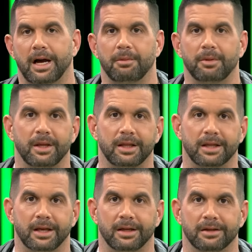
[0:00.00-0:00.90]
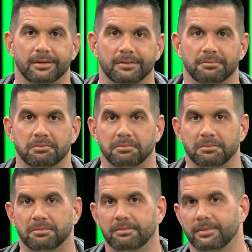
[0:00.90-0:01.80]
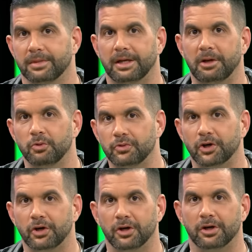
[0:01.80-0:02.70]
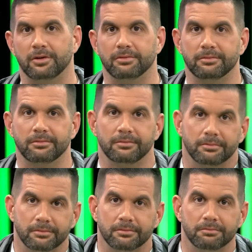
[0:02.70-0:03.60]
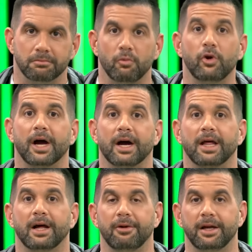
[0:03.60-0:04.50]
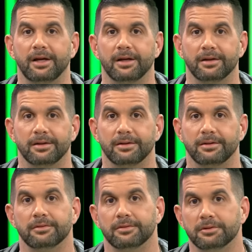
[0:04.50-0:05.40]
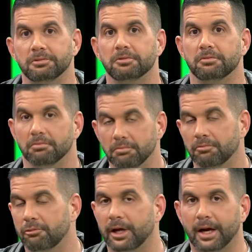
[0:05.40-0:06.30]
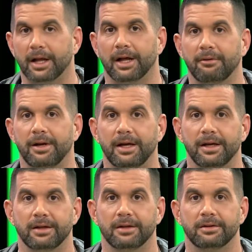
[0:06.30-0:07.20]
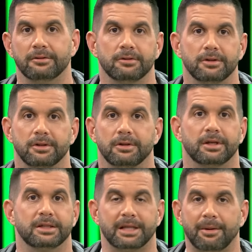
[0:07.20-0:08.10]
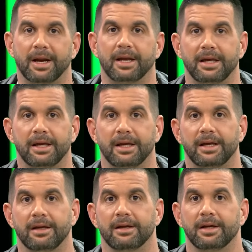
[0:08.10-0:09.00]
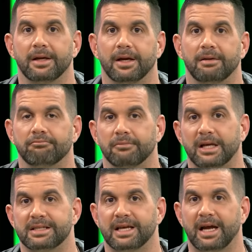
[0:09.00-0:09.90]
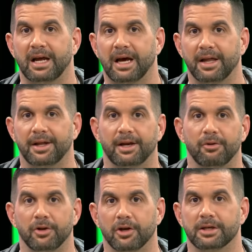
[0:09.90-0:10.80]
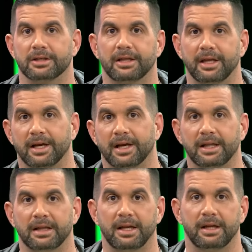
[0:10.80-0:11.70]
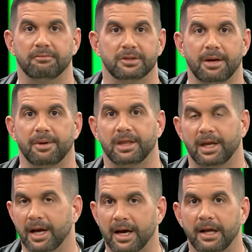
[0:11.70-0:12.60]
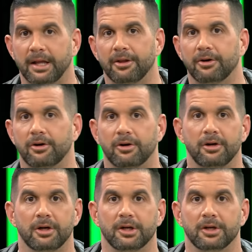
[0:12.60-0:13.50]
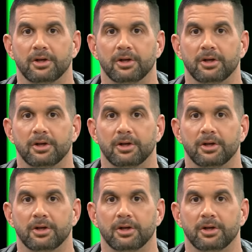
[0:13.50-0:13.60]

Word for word: A mí me dicen que en un tono muy agradable, muy agradable, que estaban allí en la sala de reuniones que tienen catering, ...Chavi cenando,